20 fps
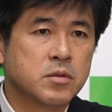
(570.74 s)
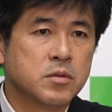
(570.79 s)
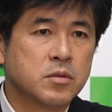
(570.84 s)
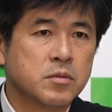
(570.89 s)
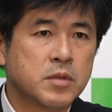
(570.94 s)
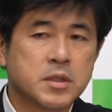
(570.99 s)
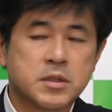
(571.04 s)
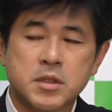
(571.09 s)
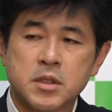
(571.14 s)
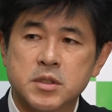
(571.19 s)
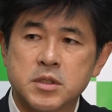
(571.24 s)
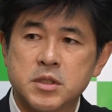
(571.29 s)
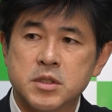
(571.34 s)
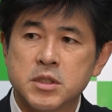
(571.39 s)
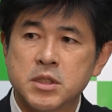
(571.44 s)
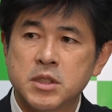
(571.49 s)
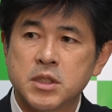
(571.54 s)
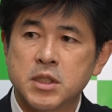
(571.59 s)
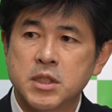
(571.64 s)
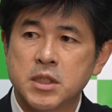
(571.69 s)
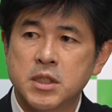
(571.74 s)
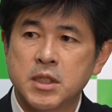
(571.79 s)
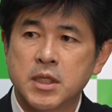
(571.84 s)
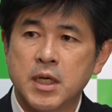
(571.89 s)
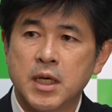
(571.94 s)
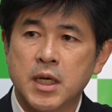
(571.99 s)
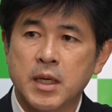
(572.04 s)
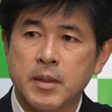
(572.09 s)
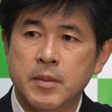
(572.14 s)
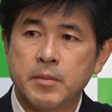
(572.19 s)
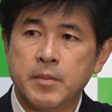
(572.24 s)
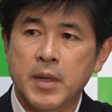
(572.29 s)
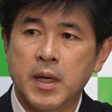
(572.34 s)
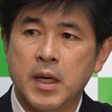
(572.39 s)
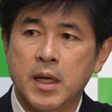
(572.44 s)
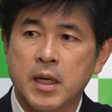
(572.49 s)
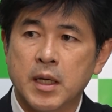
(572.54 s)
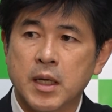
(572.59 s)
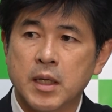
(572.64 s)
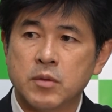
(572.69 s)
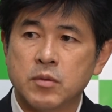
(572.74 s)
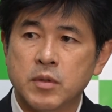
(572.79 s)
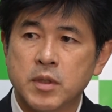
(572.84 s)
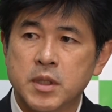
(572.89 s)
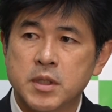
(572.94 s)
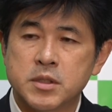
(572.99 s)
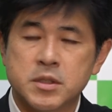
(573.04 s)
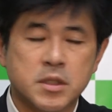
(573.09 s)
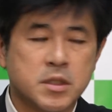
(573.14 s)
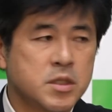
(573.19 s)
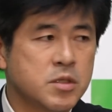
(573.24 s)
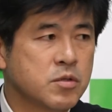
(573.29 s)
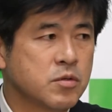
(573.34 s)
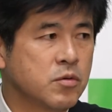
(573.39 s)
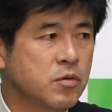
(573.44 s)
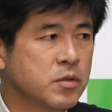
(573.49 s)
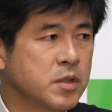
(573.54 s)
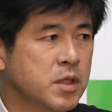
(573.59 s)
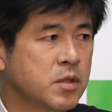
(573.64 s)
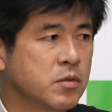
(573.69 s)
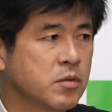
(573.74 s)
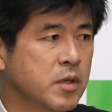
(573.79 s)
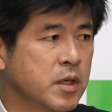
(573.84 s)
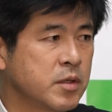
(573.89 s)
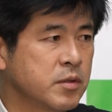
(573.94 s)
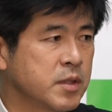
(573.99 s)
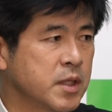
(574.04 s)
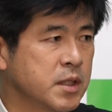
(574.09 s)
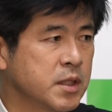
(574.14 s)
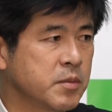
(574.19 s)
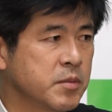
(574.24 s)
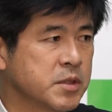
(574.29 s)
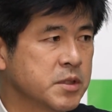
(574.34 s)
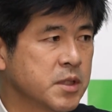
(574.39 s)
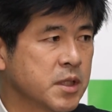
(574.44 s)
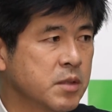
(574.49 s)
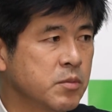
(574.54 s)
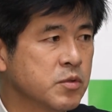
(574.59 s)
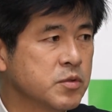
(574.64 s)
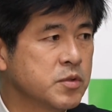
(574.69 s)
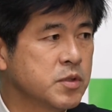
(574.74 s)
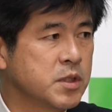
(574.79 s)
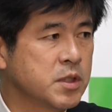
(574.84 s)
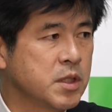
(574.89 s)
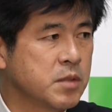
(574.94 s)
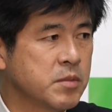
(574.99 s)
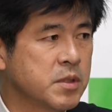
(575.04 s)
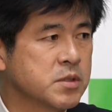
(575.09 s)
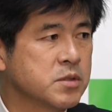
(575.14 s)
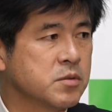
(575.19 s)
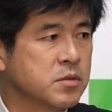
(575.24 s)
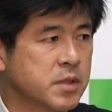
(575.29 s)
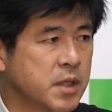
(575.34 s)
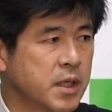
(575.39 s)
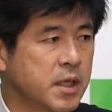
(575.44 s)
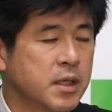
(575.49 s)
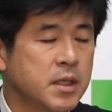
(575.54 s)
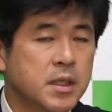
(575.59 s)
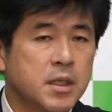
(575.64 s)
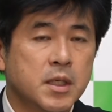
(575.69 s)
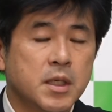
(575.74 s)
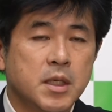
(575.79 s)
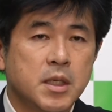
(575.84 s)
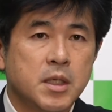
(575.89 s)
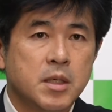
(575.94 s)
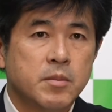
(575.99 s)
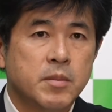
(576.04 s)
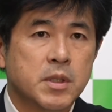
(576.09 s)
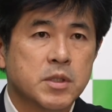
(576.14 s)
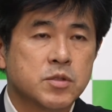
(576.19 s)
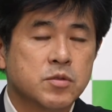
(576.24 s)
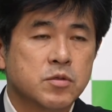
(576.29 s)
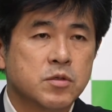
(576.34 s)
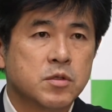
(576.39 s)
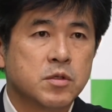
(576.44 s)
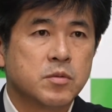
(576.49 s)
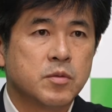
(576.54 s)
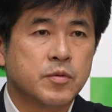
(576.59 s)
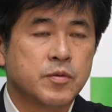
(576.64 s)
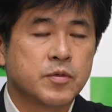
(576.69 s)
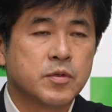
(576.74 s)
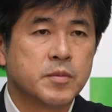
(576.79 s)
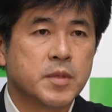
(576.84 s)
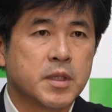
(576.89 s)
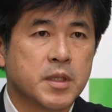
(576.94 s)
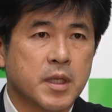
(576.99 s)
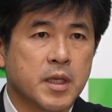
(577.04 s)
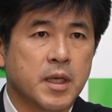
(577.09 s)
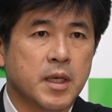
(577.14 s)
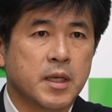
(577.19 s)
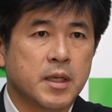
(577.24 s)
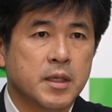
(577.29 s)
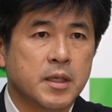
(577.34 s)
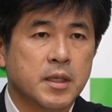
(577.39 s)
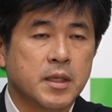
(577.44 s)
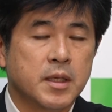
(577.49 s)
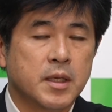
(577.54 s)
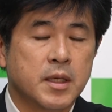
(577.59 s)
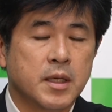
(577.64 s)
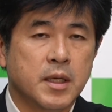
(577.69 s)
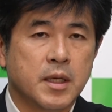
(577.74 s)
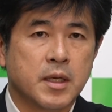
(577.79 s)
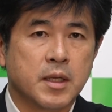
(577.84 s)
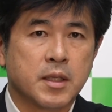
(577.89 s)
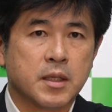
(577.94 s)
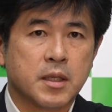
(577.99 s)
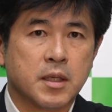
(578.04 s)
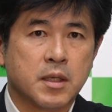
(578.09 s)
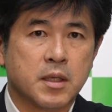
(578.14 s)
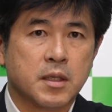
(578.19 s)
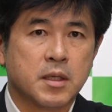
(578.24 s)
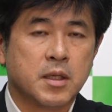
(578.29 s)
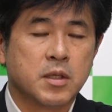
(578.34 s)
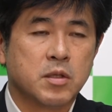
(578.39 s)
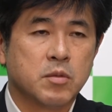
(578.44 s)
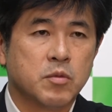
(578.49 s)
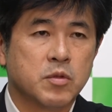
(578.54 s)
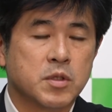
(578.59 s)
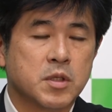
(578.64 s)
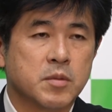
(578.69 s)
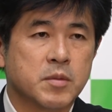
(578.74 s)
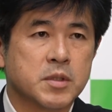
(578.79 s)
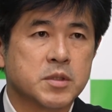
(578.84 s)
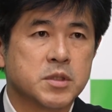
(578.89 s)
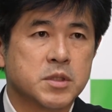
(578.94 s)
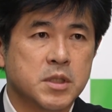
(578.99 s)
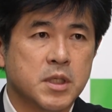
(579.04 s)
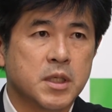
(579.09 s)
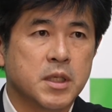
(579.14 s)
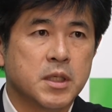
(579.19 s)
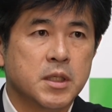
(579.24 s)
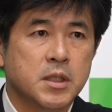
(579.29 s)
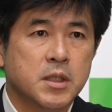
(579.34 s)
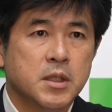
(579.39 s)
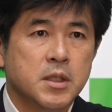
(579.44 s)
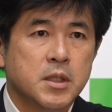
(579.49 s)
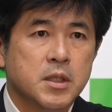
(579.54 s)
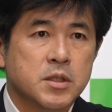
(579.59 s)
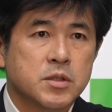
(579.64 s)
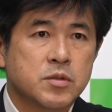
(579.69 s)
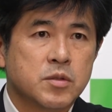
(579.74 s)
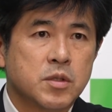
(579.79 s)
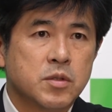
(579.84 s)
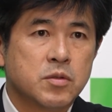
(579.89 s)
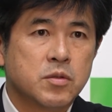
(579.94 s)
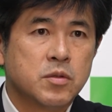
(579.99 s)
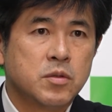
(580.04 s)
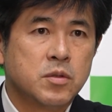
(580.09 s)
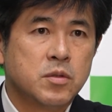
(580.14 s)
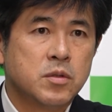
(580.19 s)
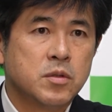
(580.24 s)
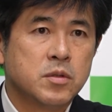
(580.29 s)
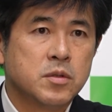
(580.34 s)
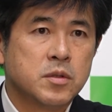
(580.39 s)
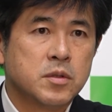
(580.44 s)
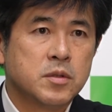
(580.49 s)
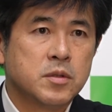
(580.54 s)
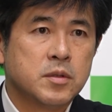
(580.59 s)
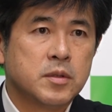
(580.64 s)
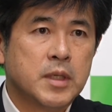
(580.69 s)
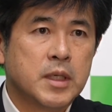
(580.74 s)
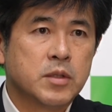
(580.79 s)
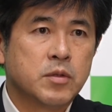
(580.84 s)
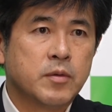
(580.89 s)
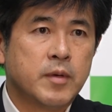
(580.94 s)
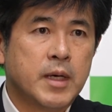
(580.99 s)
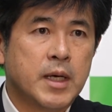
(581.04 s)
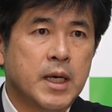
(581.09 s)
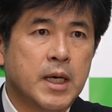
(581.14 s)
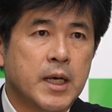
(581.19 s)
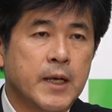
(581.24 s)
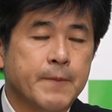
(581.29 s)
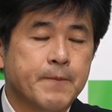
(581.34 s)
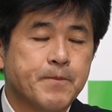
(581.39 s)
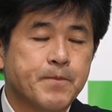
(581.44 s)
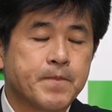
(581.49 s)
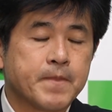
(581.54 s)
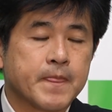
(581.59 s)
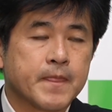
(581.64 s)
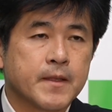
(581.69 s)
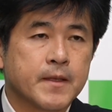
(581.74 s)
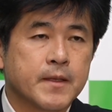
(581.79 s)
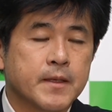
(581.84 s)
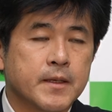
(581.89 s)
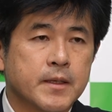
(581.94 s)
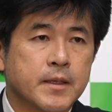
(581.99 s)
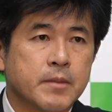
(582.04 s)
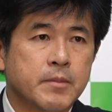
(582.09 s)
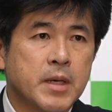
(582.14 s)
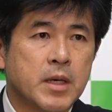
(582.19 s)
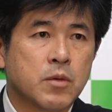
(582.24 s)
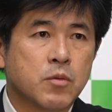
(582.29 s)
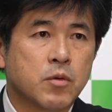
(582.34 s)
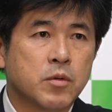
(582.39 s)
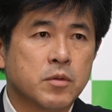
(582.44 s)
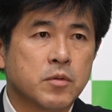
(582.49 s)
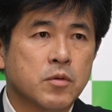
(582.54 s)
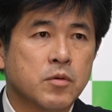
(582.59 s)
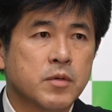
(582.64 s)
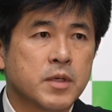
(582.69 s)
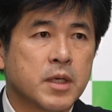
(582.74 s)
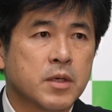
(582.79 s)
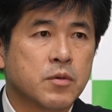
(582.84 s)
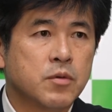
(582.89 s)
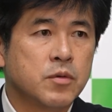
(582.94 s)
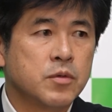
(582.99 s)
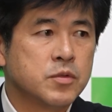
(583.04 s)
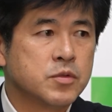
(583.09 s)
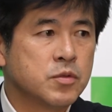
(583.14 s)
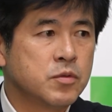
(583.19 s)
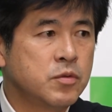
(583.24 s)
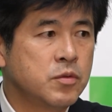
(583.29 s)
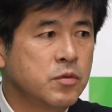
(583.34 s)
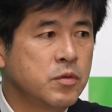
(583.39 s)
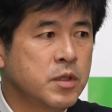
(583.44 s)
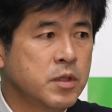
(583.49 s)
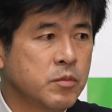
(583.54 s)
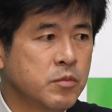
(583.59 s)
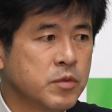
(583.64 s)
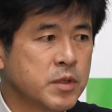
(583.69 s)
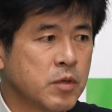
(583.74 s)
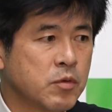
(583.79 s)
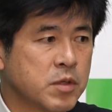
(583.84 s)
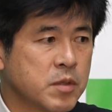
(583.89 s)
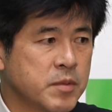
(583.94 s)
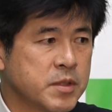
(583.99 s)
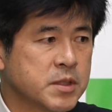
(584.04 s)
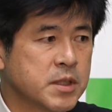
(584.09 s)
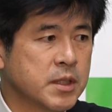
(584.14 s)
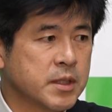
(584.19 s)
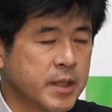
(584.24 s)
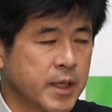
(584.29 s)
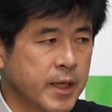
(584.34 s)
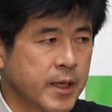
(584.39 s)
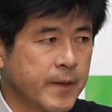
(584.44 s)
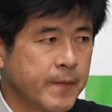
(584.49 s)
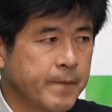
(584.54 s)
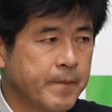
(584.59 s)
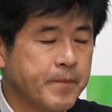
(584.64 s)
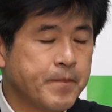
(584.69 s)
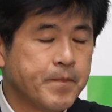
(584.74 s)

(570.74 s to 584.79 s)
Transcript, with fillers: は設置時期が、まあ、あの平成25年とかになってましたが、もう過ぎていますので、まあ、そういうのも含めて、えー、やらなきゃいけないと思ってますし、それと、あとは、えーまあ、今回、こういう情報漏洩の問題が起きましたんで、